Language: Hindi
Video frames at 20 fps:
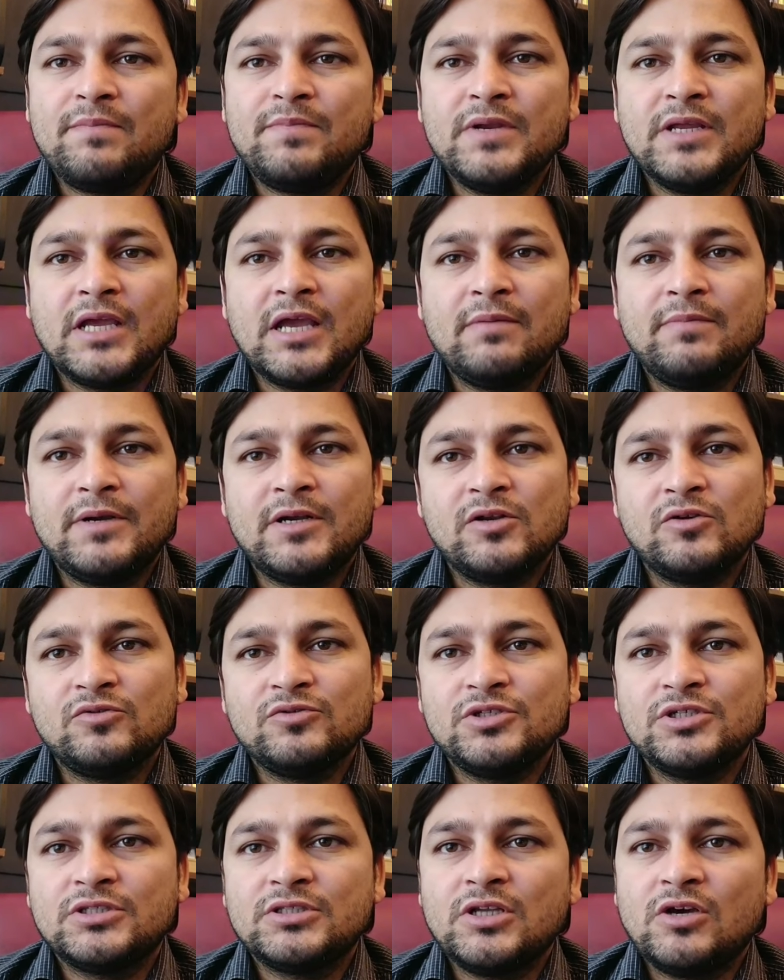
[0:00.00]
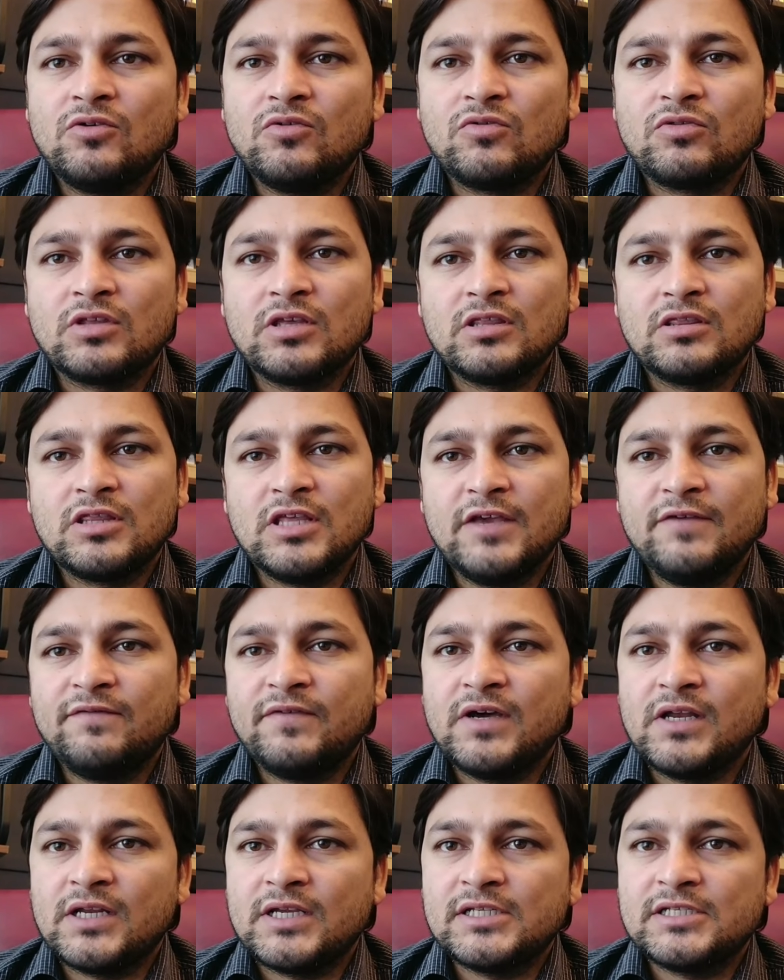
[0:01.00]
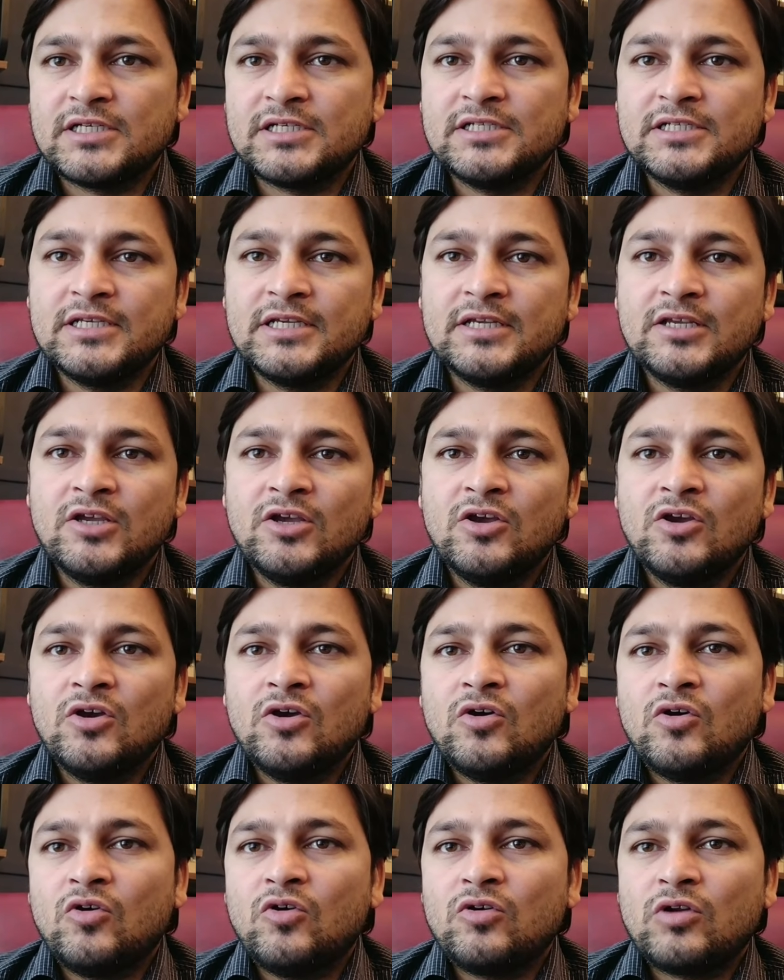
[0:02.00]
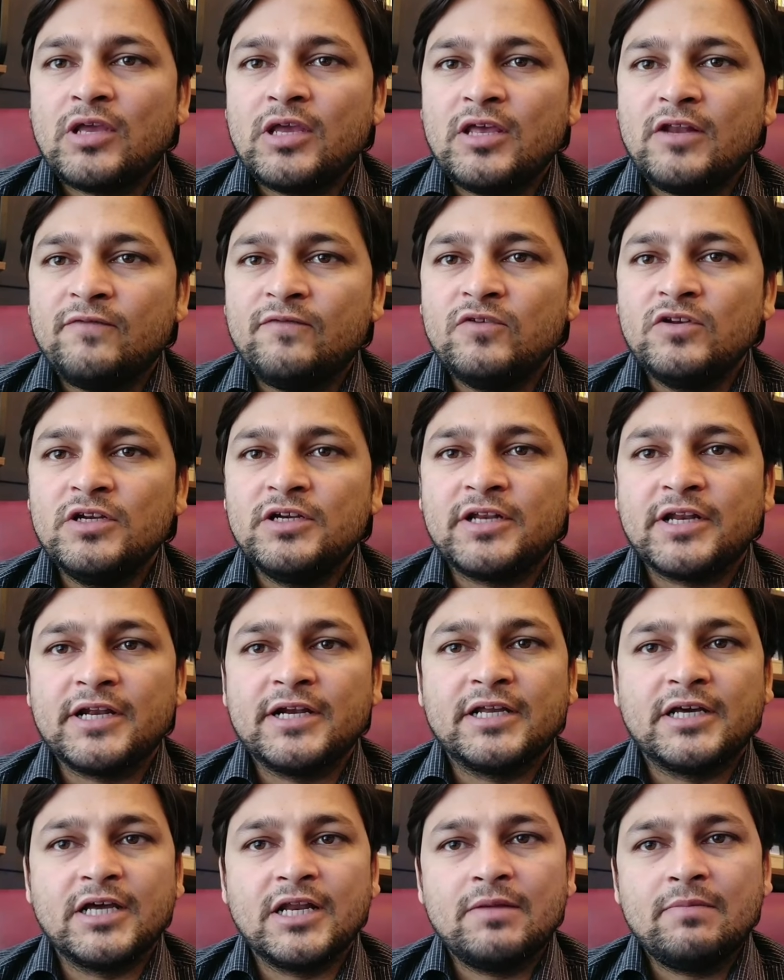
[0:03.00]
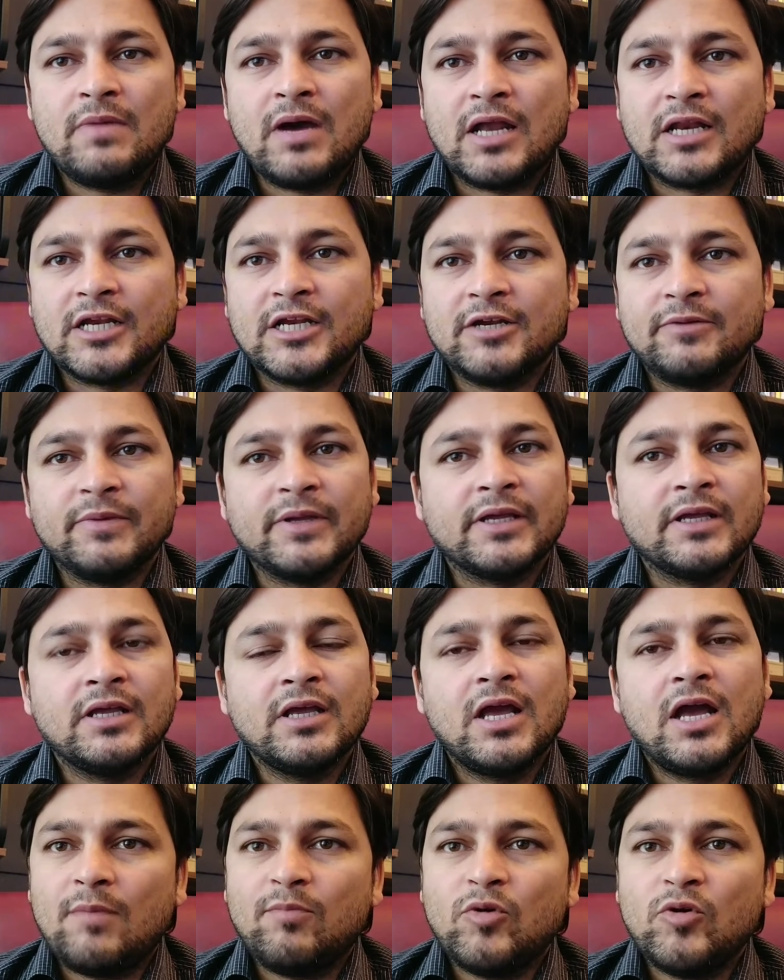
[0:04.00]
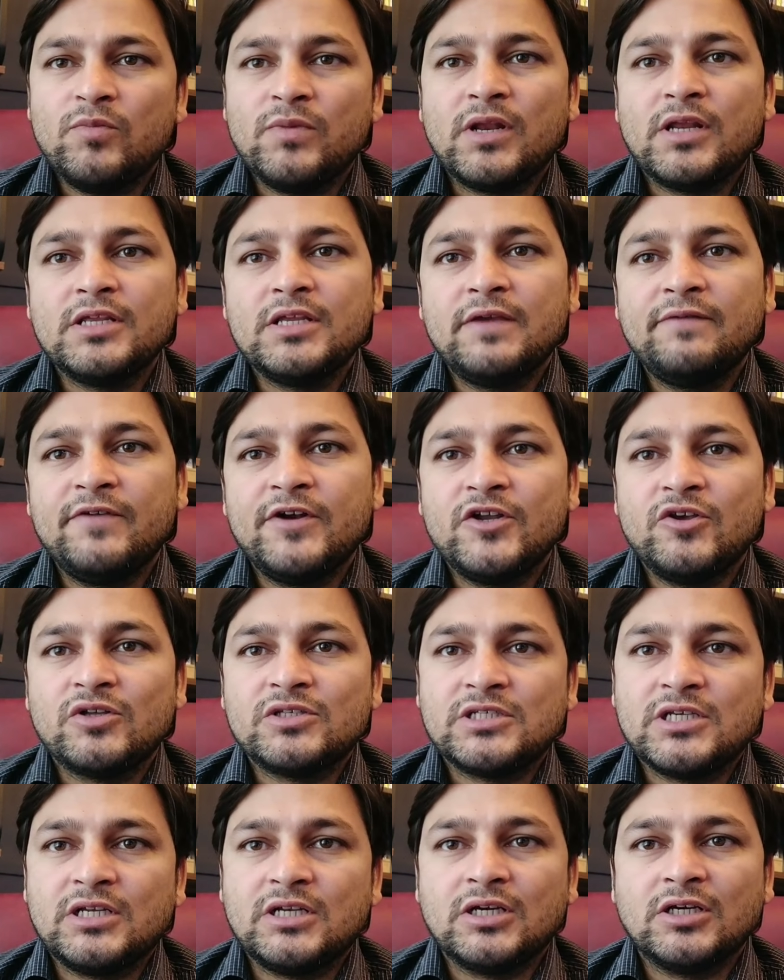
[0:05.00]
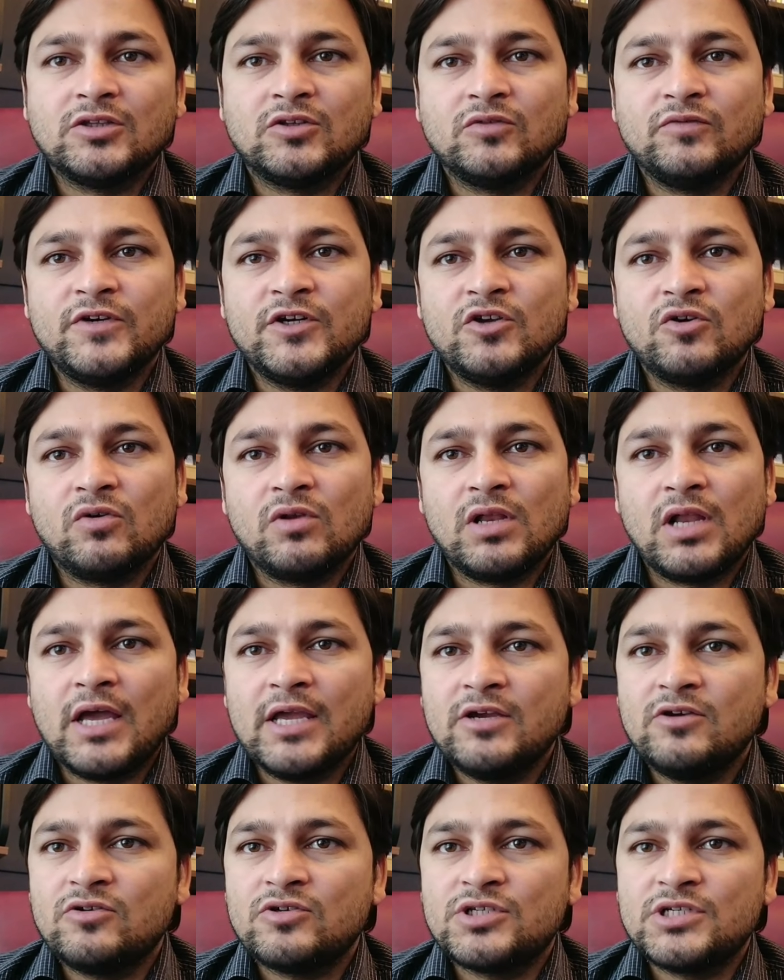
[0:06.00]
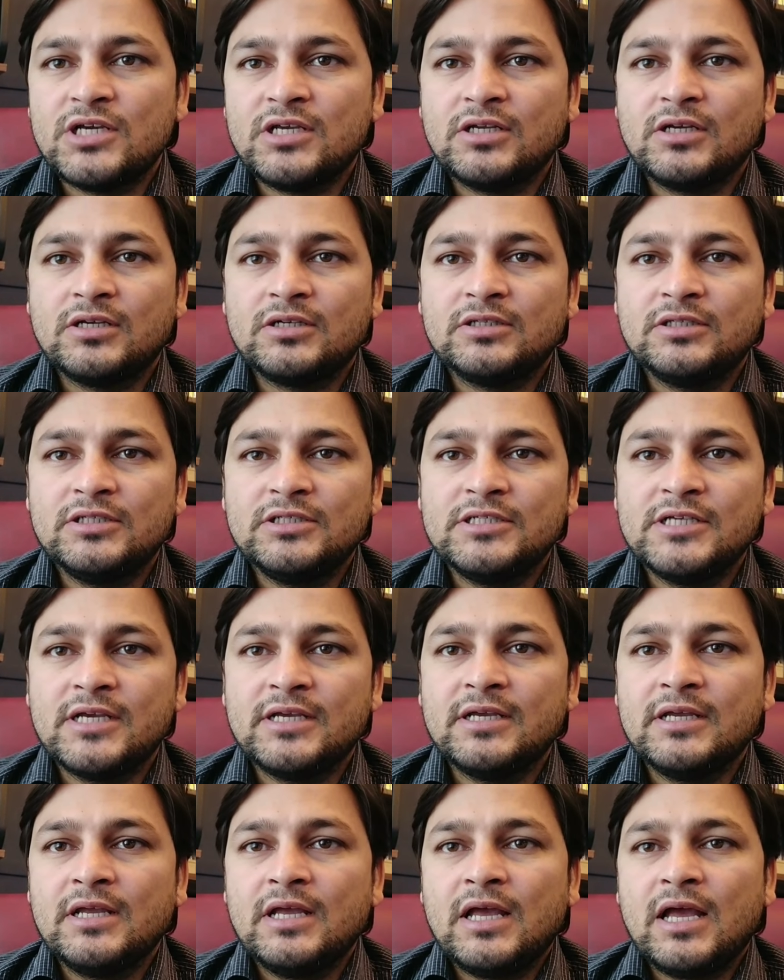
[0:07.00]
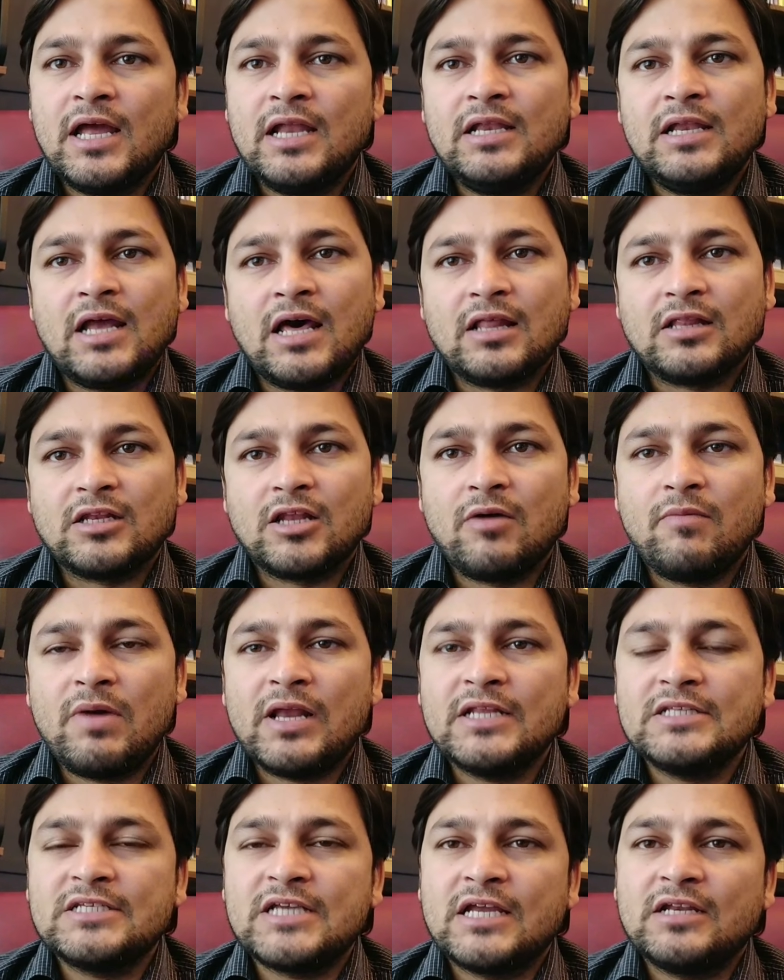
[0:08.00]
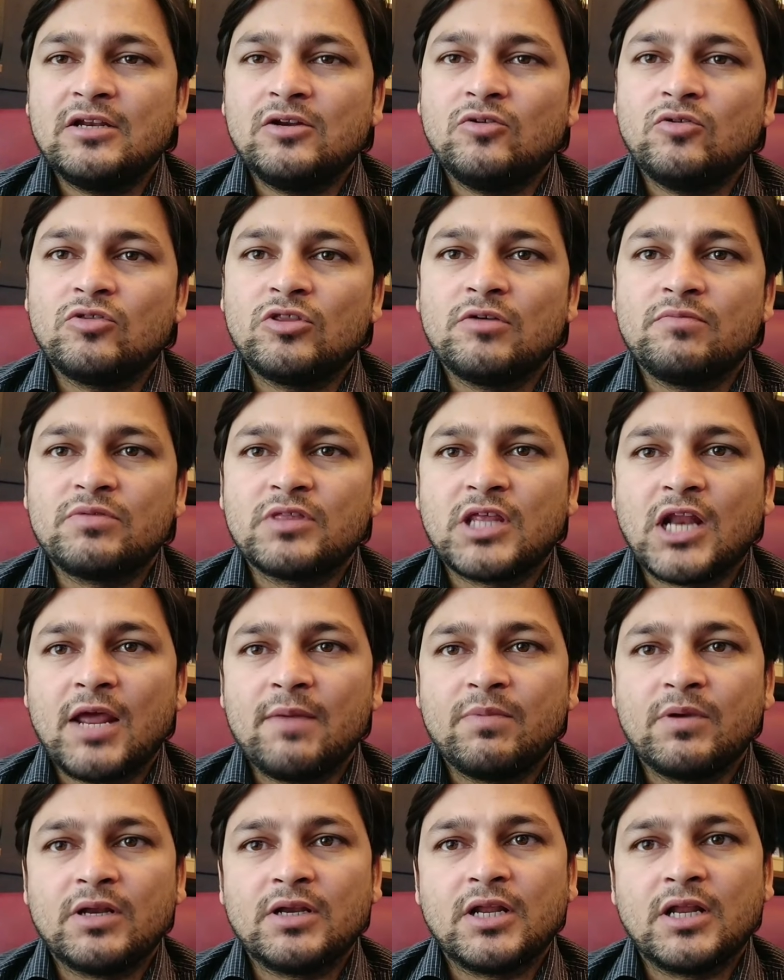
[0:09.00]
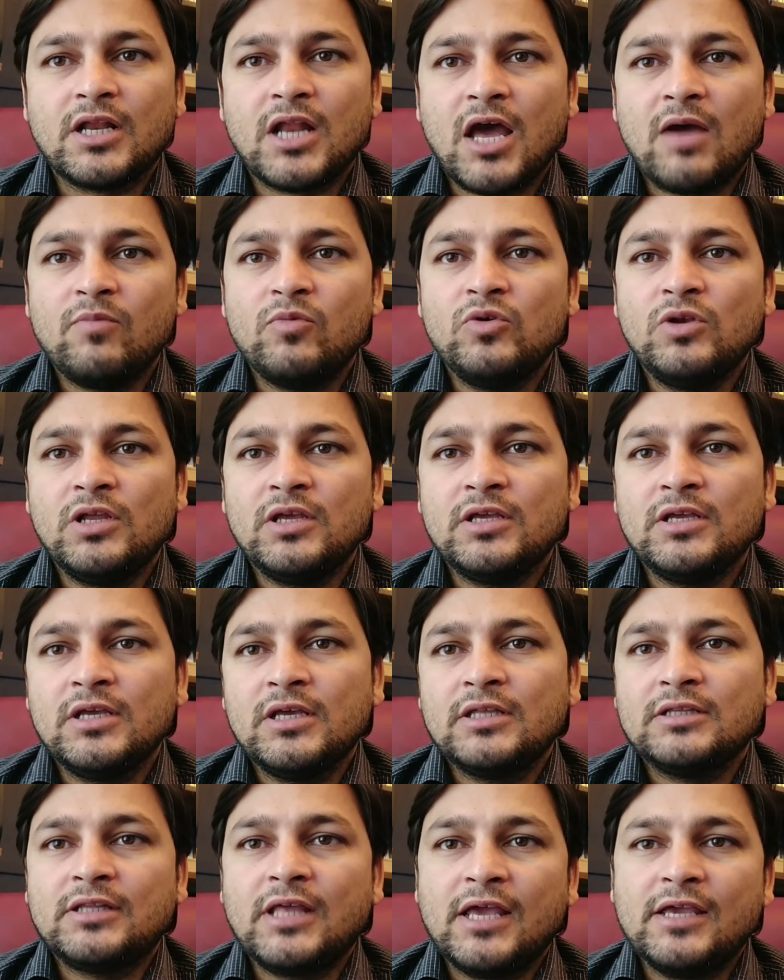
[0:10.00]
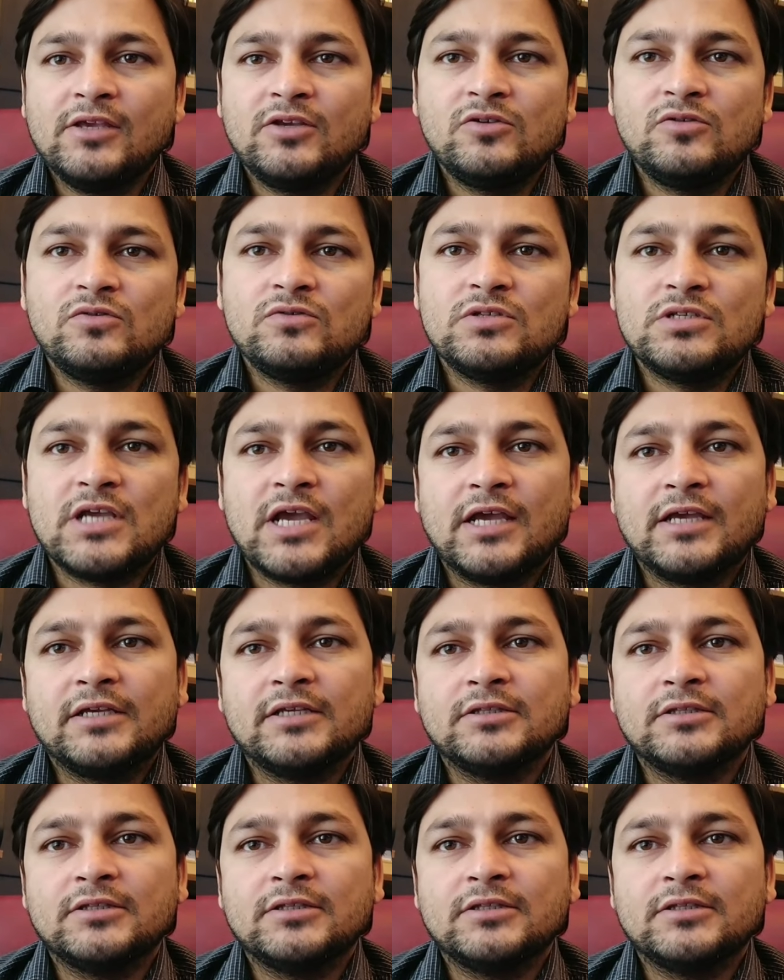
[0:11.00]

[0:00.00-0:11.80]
अपनी कैपिटल को जितना हो सके सेव करके चलिए और केयरफुली ट्रेड करें मार्केट में आपको मेरा ये वीडियो अच्छा लगा तो वीडियो को लाइक और शेयर कर दीजिए एंड लास्ट हमारे चैनल को सब्सक्राइब करना ना भूलें थैंक यू जय